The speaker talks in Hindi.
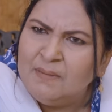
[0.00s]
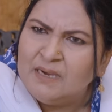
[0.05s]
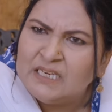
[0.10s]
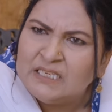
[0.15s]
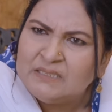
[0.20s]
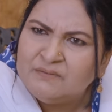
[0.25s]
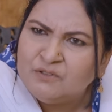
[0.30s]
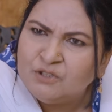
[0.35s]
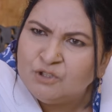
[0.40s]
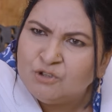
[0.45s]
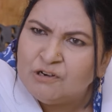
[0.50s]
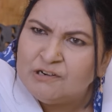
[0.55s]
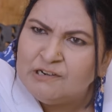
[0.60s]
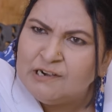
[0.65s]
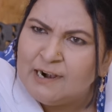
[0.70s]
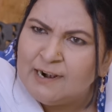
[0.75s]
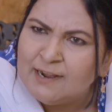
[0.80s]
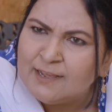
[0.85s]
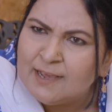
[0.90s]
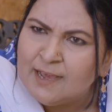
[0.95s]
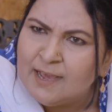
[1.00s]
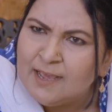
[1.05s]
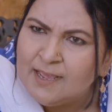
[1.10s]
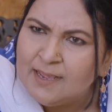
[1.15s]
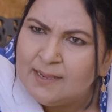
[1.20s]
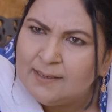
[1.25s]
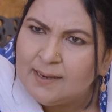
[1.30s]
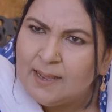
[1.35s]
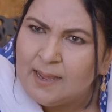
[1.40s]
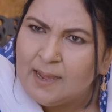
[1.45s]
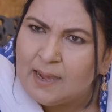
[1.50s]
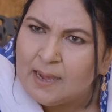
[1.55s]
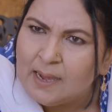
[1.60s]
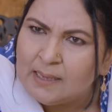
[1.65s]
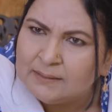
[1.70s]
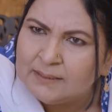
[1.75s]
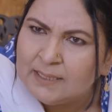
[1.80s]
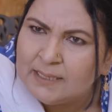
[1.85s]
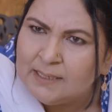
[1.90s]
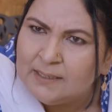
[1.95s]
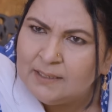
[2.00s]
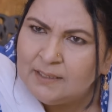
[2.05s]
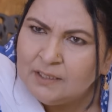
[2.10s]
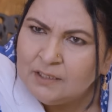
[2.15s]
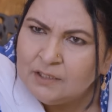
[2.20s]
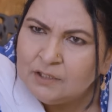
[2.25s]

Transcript: मगर वो जो लड़का है ना आदिल